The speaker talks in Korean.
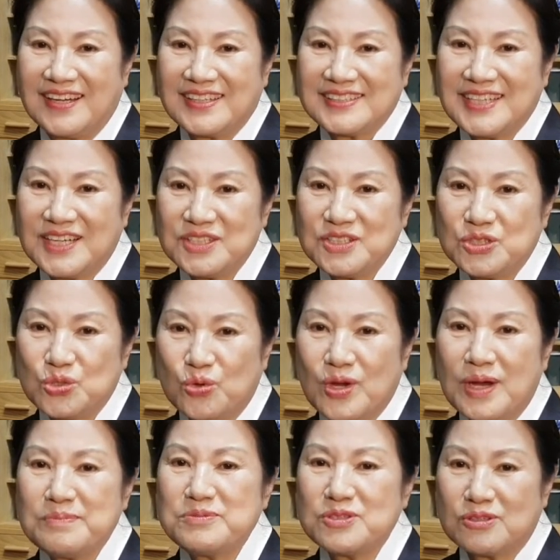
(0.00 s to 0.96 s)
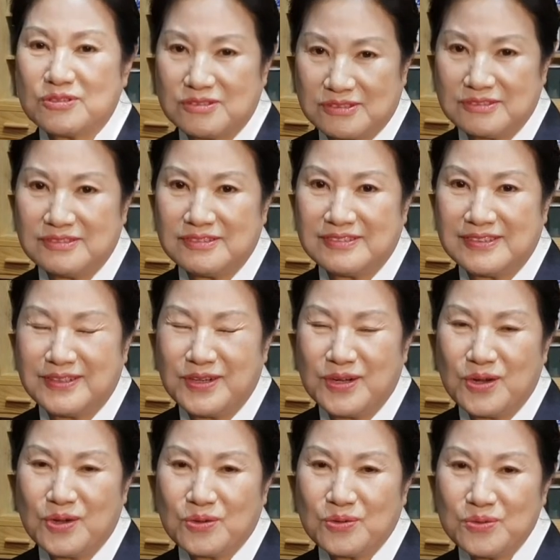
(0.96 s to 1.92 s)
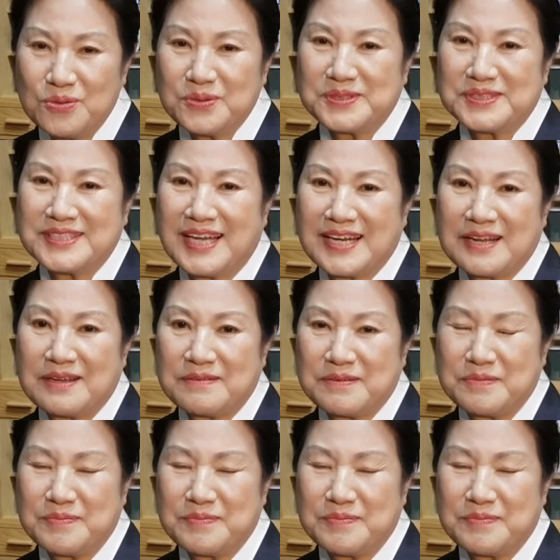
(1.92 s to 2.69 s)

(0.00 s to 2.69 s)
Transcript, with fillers: 차는 종합적으로 꼭 사람이